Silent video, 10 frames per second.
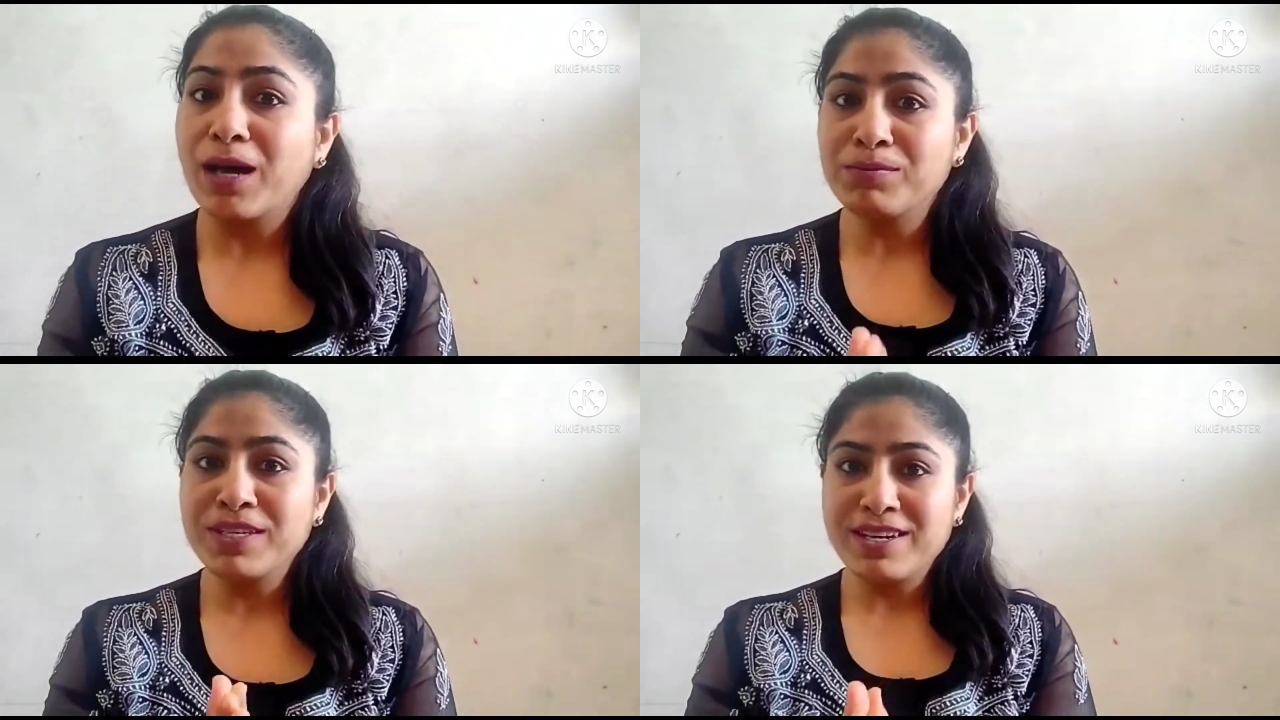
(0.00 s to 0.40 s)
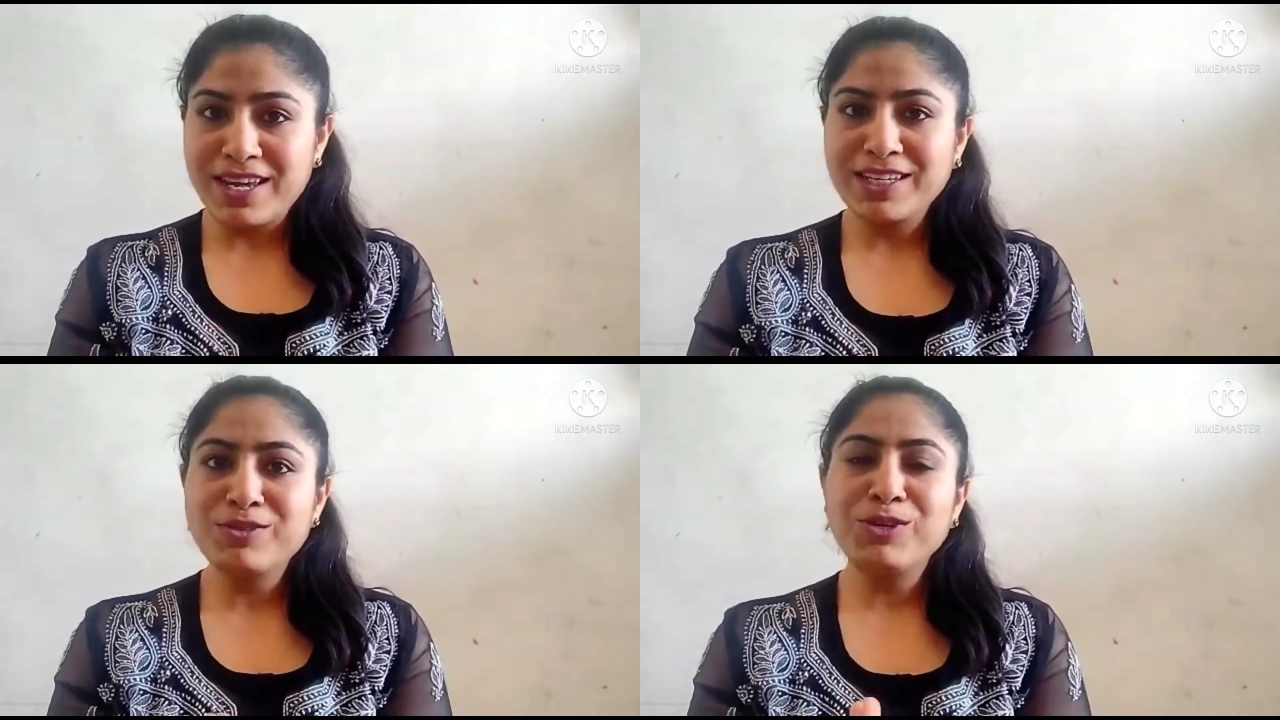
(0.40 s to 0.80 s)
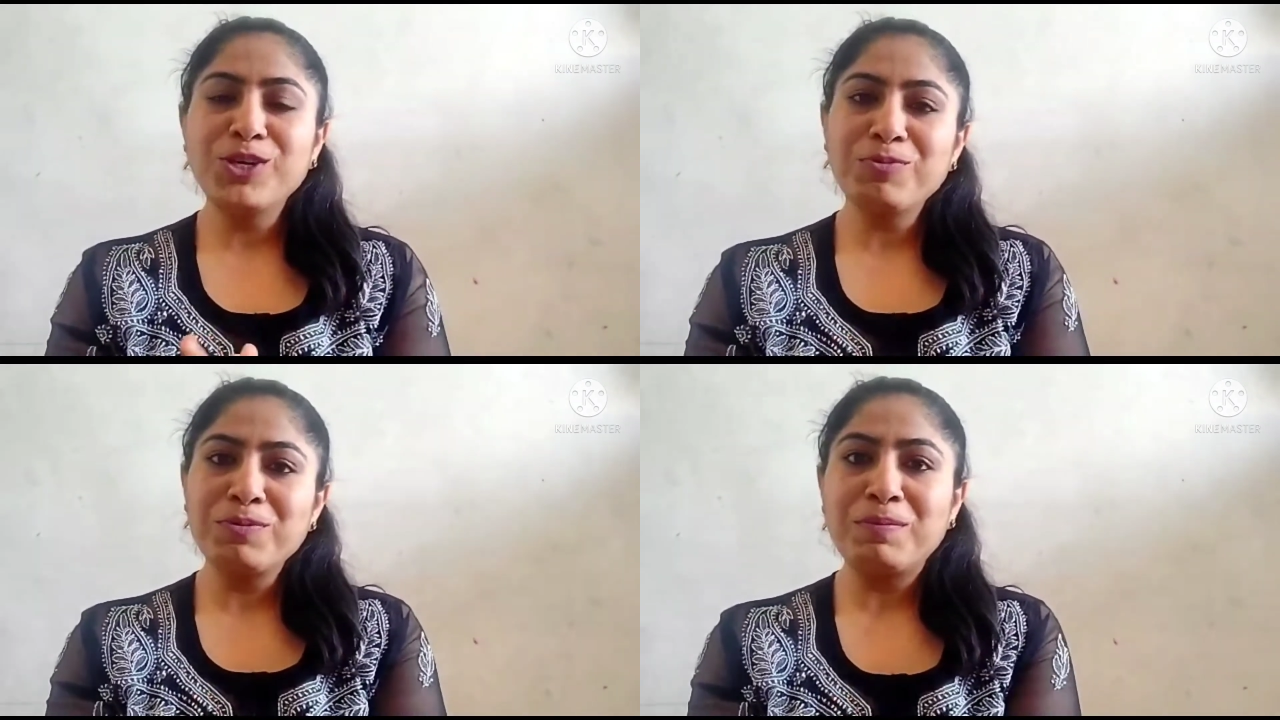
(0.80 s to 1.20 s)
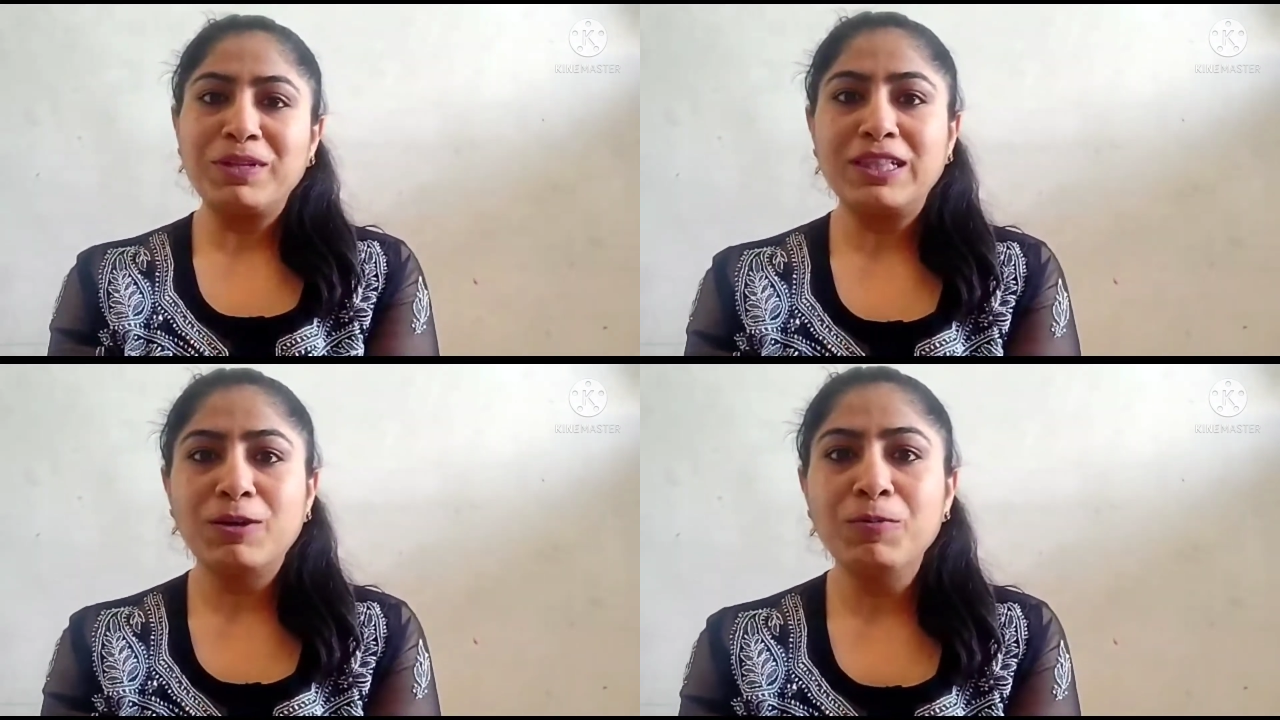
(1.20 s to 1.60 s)
आपसे नेक्स्ट वीडियो में मैं
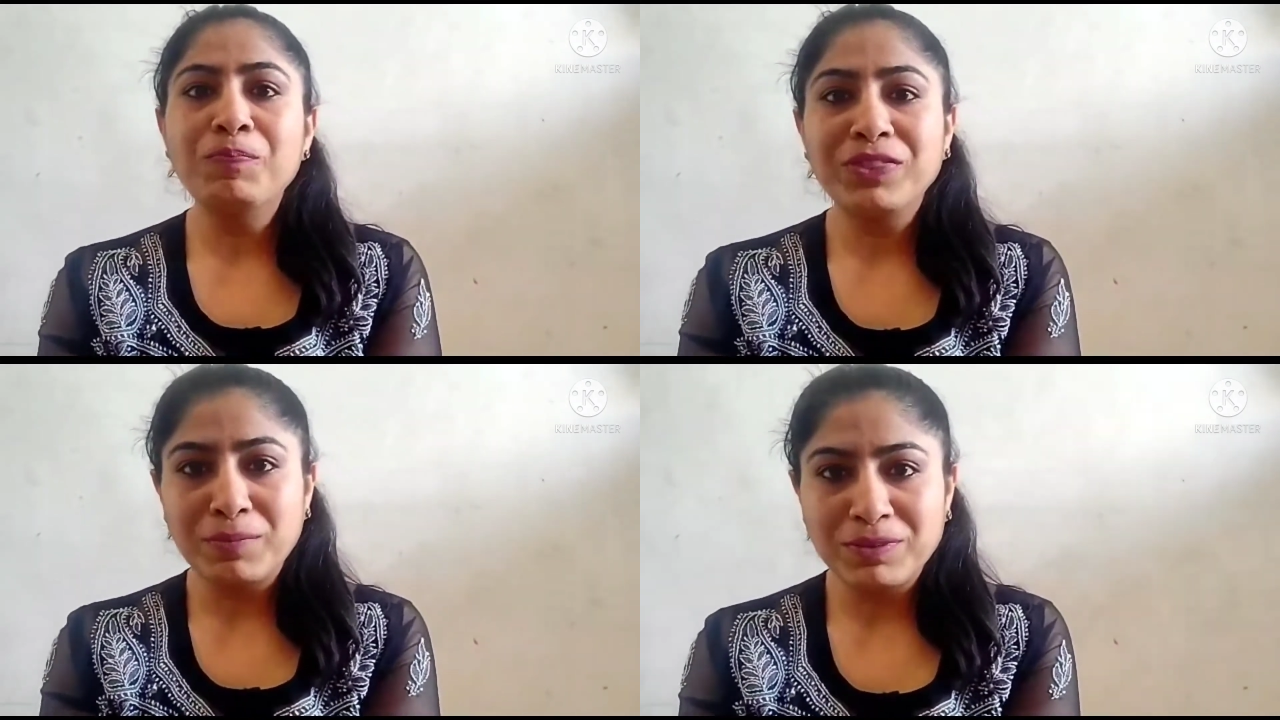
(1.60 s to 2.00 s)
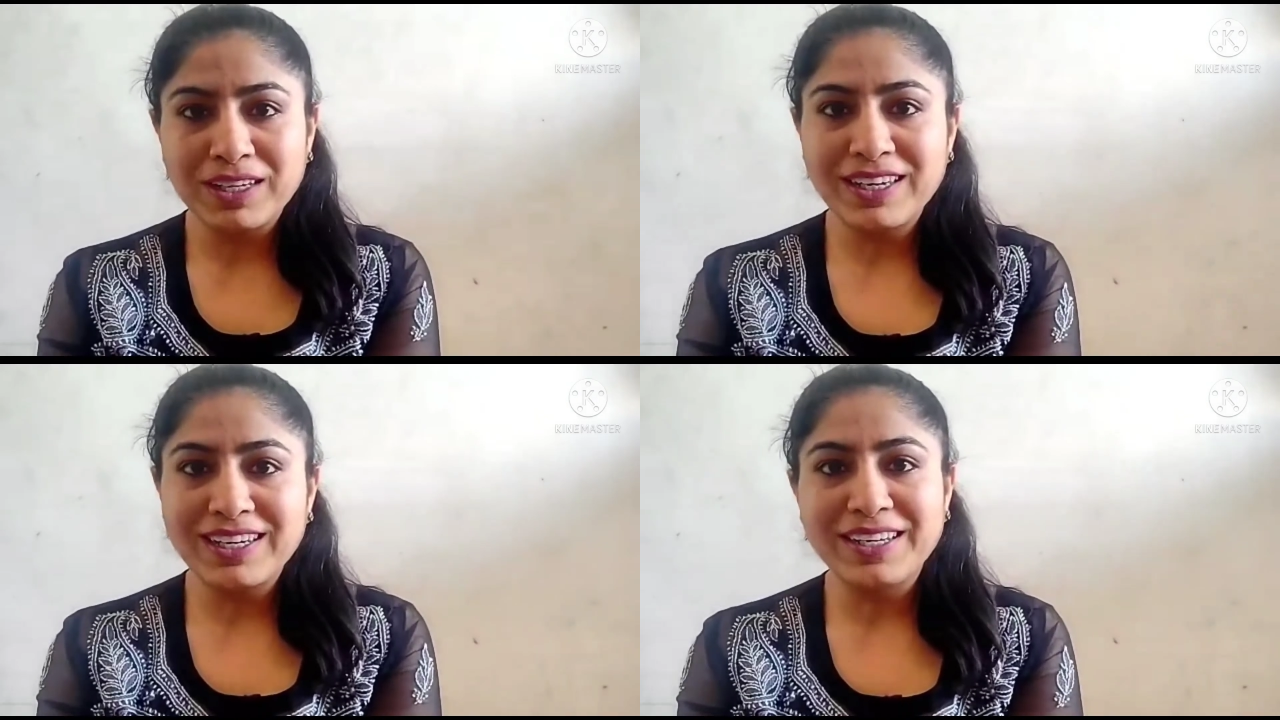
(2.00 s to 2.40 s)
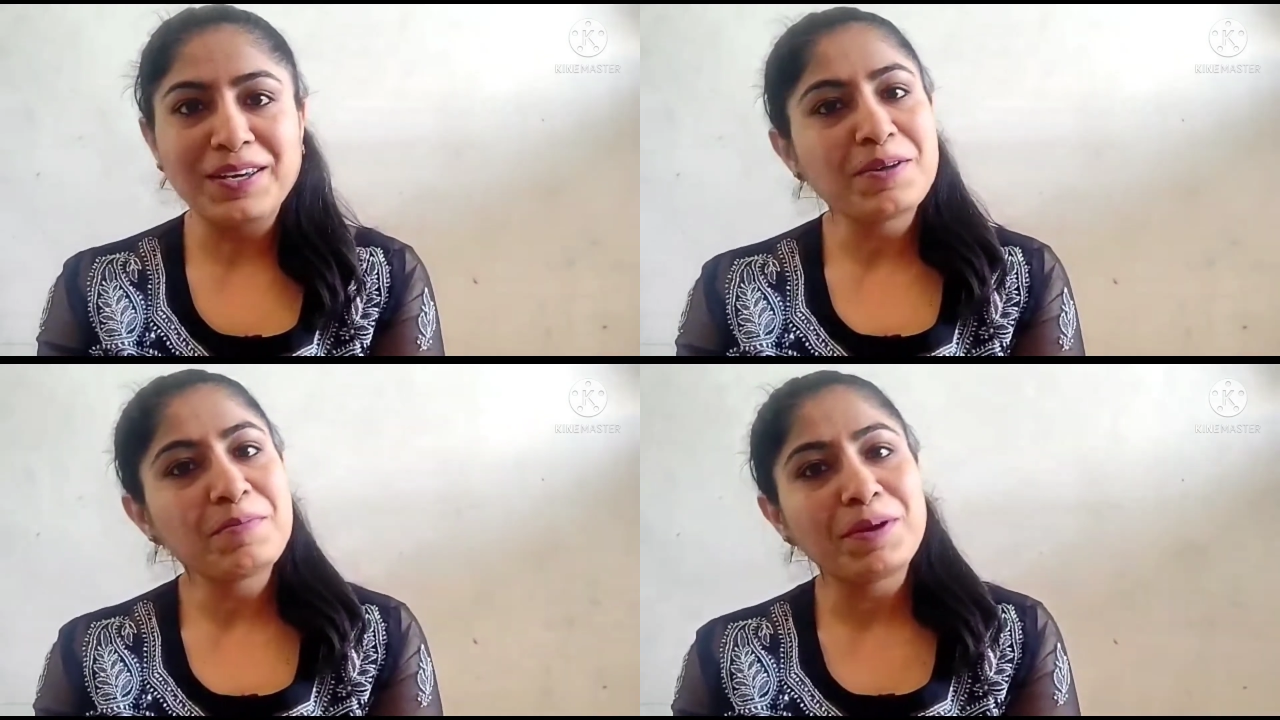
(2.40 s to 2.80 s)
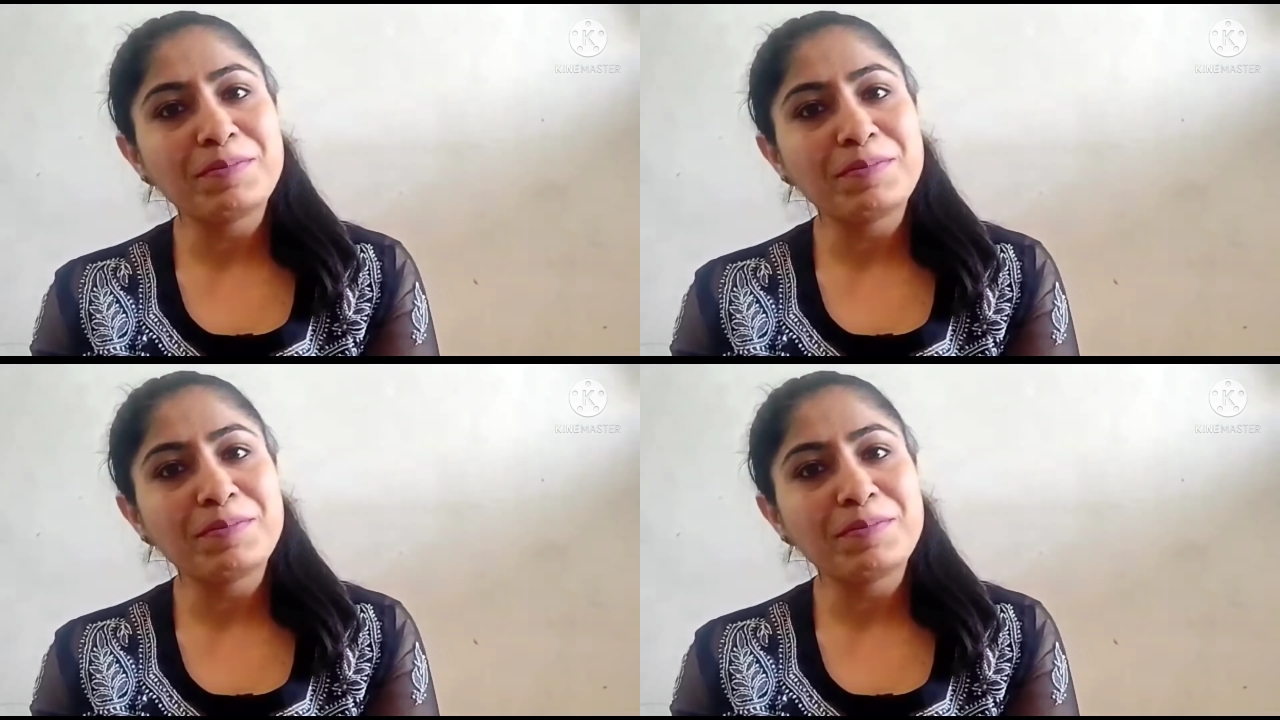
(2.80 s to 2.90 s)
मिलती हूँ तब तक के लिए